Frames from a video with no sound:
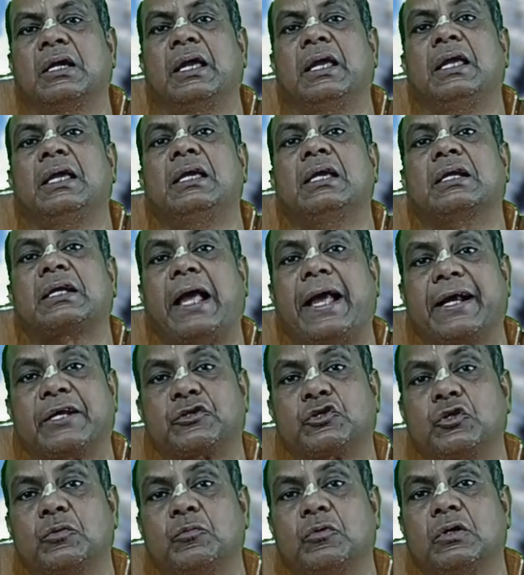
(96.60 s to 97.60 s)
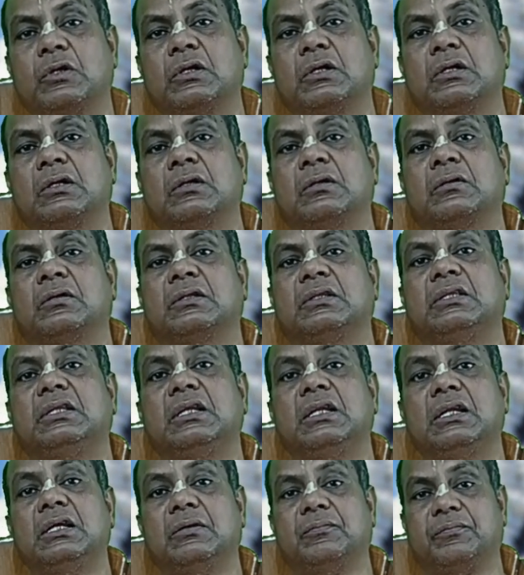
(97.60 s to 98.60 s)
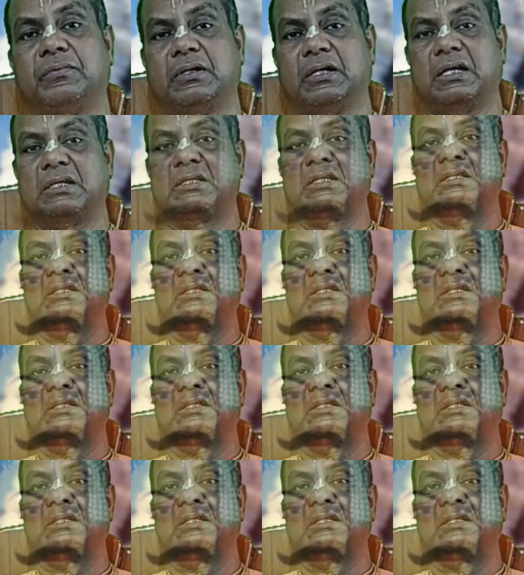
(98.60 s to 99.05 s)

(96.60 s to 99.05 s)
এই এক সময়ে দিলীপ রাজা